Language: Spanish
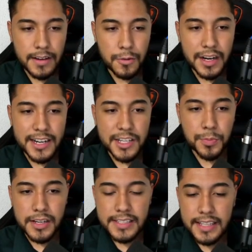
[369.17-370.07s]
una
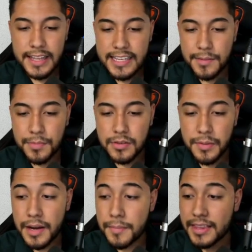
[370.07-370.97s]
respuesta de hace
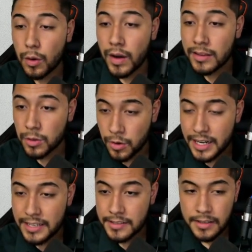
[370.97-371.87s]
aproximadamente cuatro
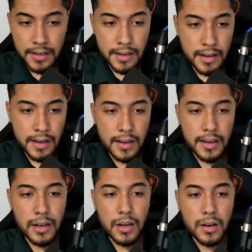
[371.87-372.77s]
horas,
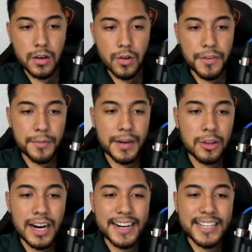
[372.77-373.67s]

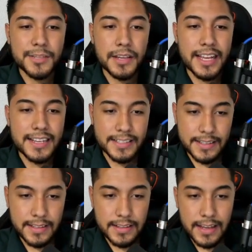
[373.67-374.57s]
confirmando la
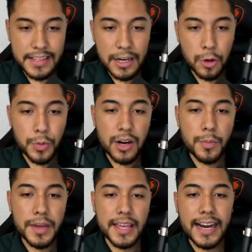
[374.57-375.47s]
rispidez entre el
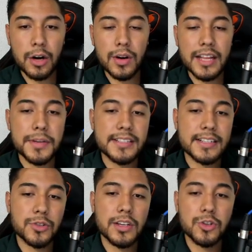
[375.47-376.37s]
gobierno mexicano y la
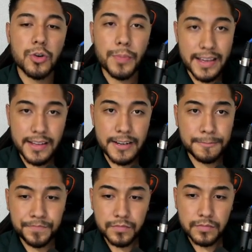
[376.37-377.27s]
administración de Joe Biden.
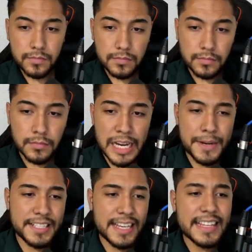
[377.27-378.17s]
El
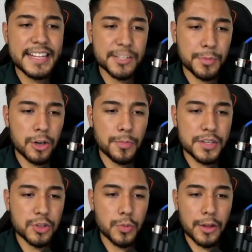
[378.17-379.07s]
presidente Andrés Manuel
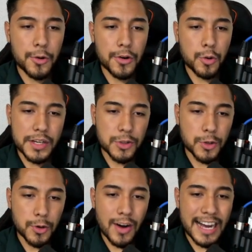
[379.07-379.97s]
López Obrador
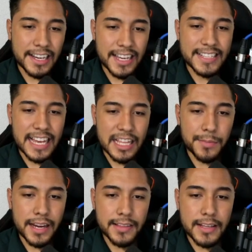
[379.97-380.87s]
cuestionó a quienes
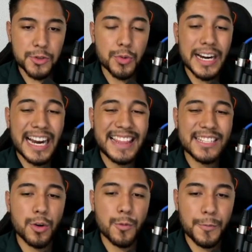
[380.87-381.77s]
advierten sobre la
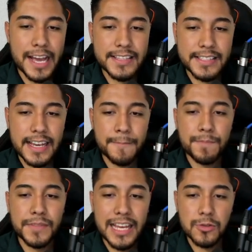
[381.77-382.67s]
desconfianza
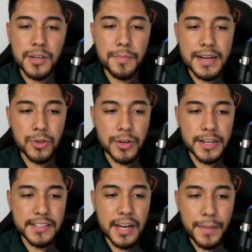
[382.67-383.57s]
de los
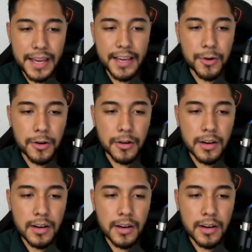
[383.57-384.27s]
inversores en México.